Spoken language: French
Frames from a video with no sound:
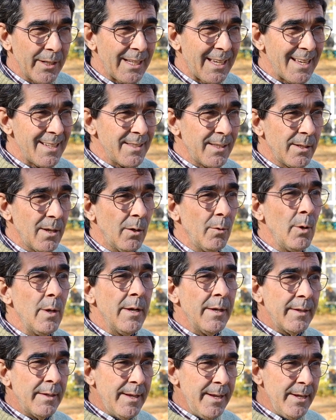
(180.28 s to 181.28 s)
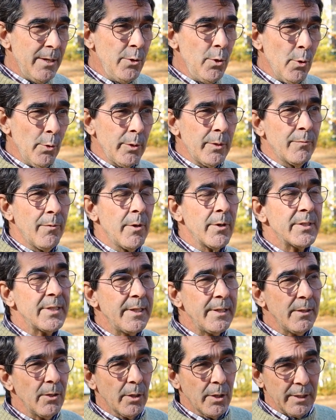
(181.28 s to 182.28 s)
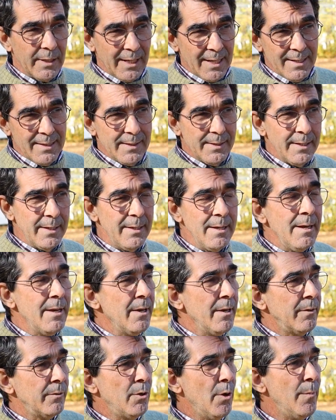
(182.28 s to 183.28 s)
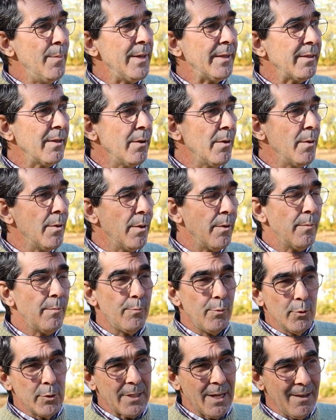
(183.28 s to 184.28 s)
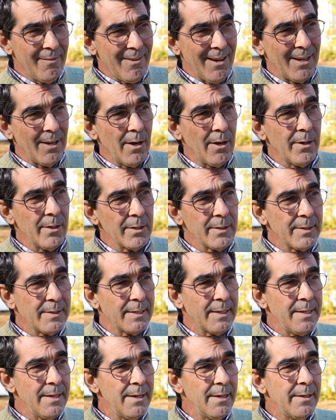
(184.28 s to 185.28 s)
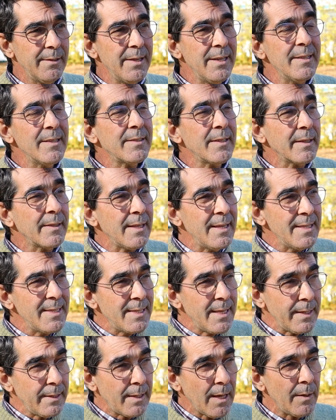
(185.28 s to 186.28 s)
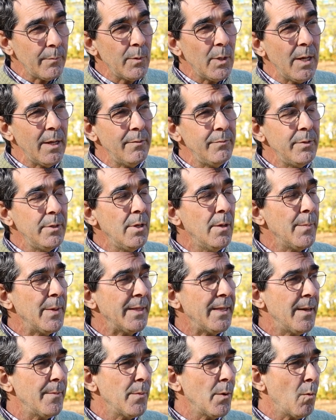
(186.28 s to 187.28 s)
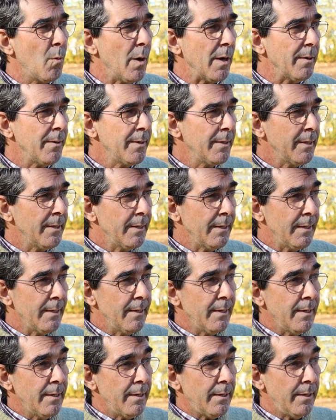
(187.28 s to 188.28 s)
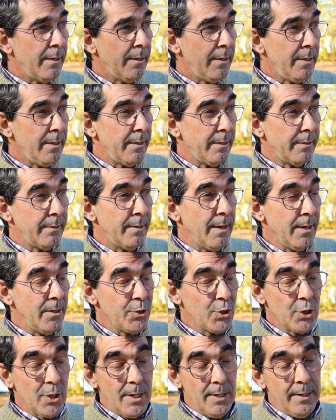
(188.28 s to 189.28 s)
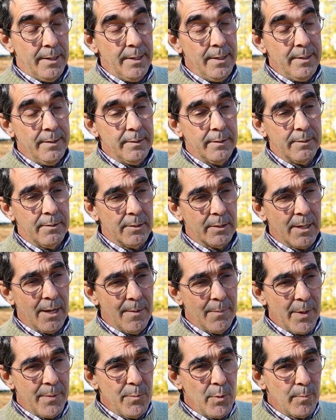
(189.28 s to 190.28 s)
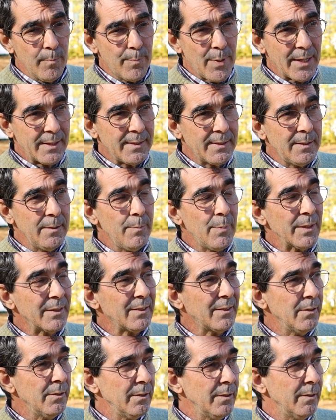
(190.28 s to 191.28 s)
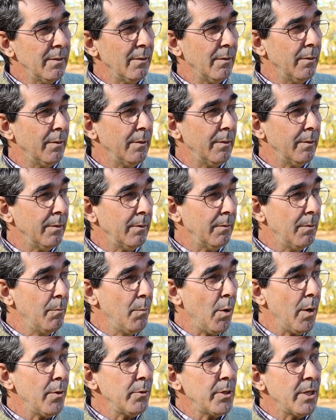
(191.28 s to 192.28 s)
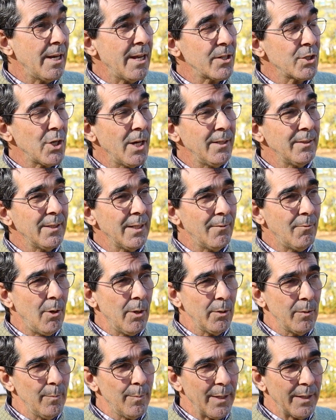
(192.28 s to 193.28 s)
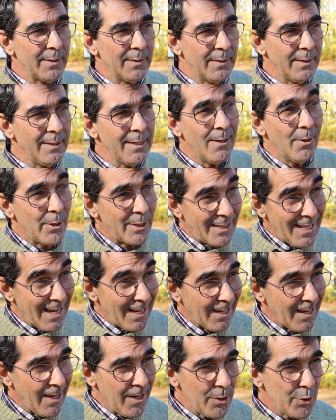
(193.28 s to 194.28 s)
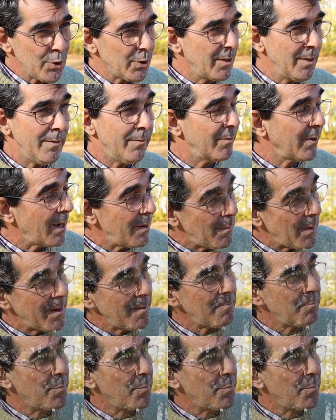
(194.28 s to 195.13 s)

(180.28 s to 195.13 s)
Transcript: d'occasion, les lieux qui vont essayer de retracer, de mettre plus en valeur euh, certaines étapes de la vie de Mme Roy. Et dans le chalet, il y a quand même une partie parce qu'au euh, moins on a la chance d'avoir une partie qui est le garage, qui est vraiment